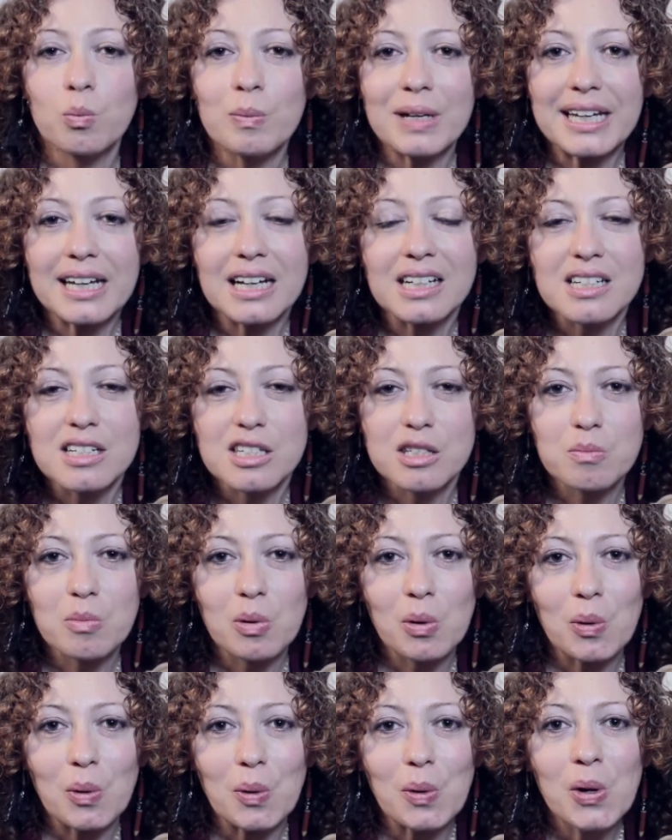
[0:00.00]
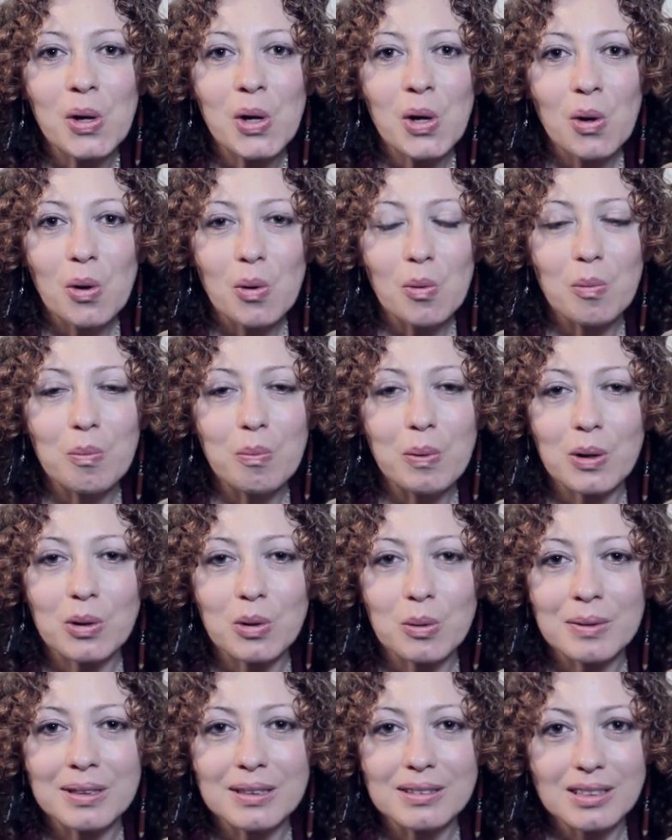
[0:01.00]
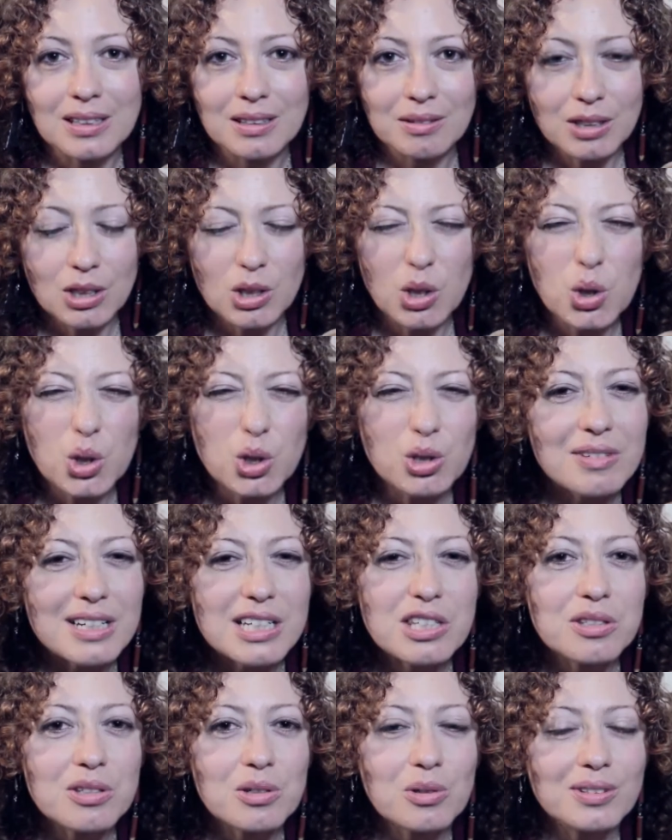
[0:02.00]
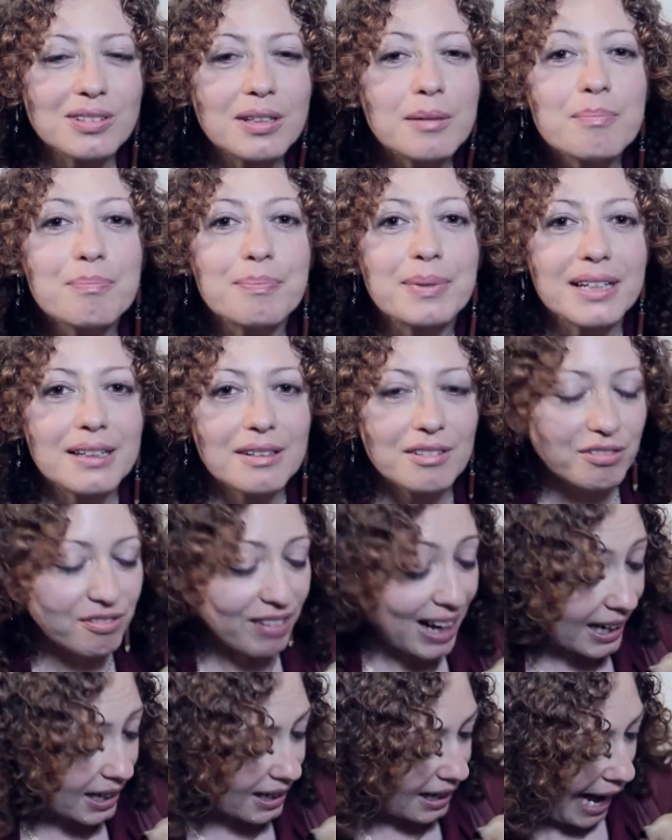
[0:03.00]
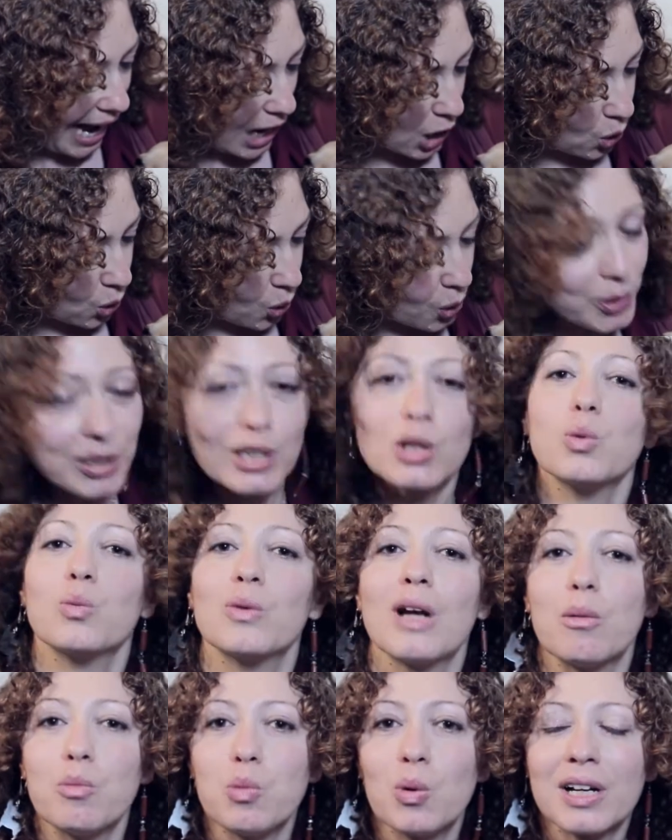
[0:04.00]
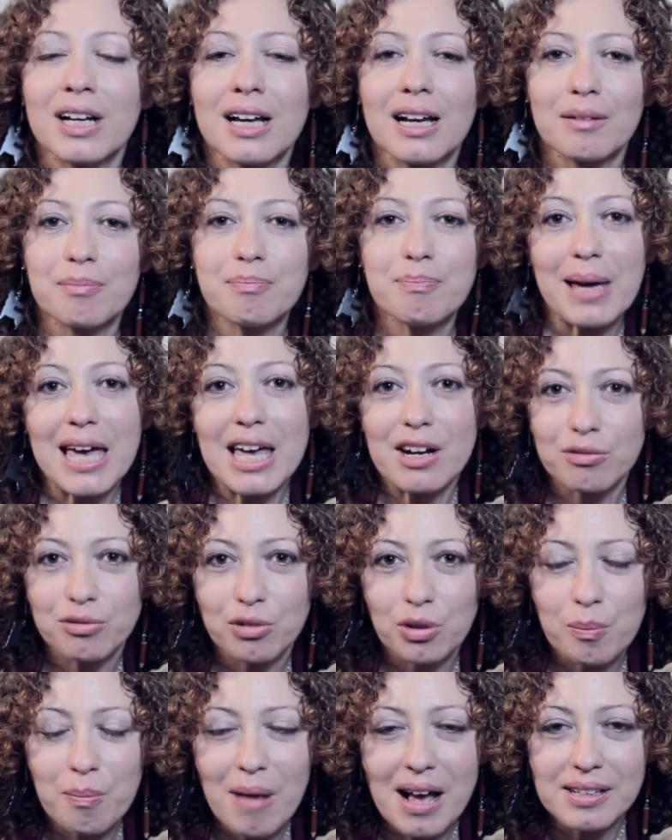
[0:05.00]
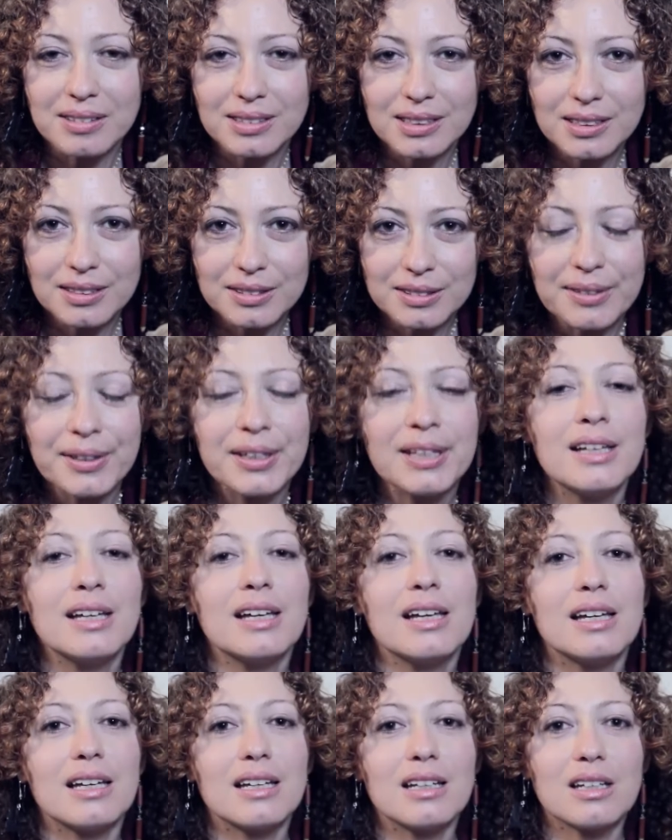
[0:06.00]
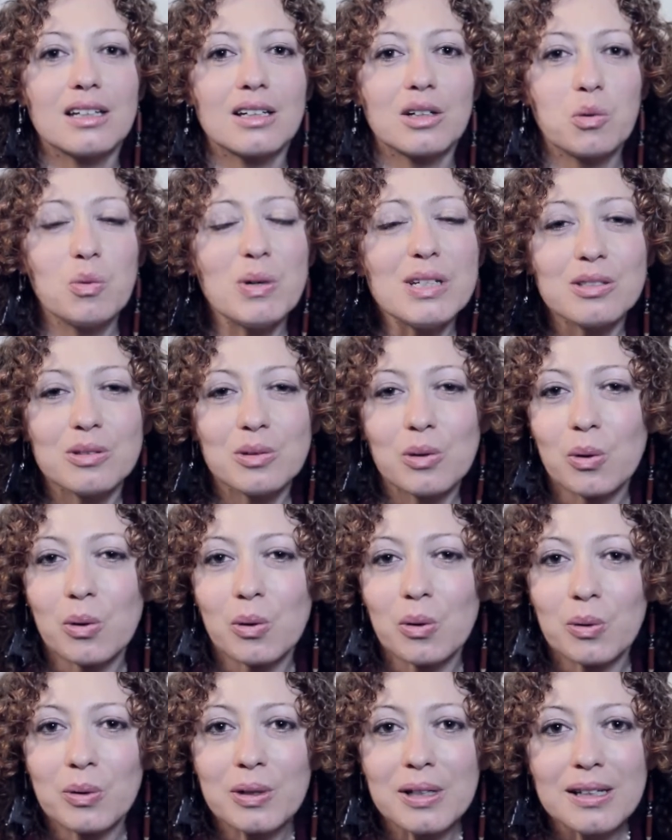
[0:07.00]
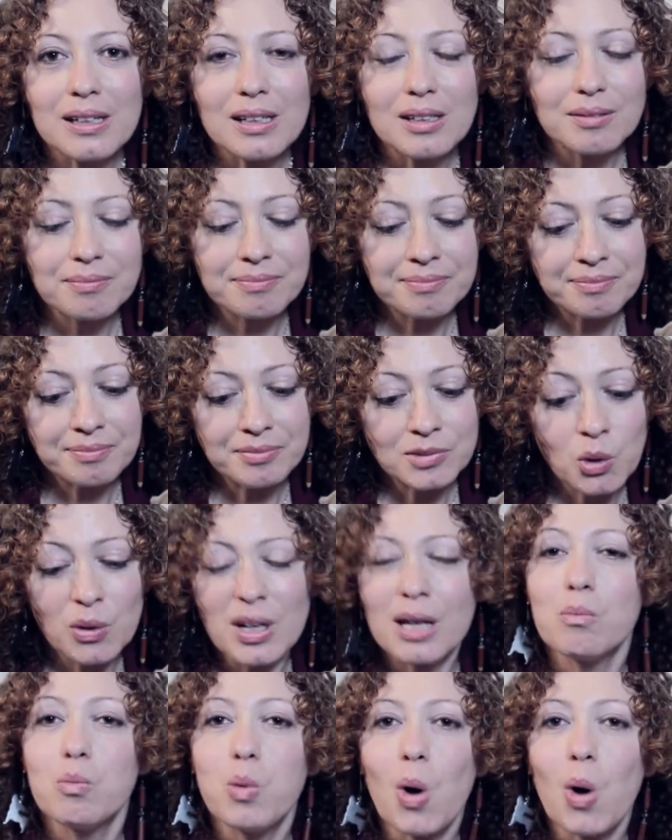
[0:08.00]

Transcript: un meccanismo un po' come se loro dovessero sempre fare a noi una buona performance. Eh, questo Mm, non è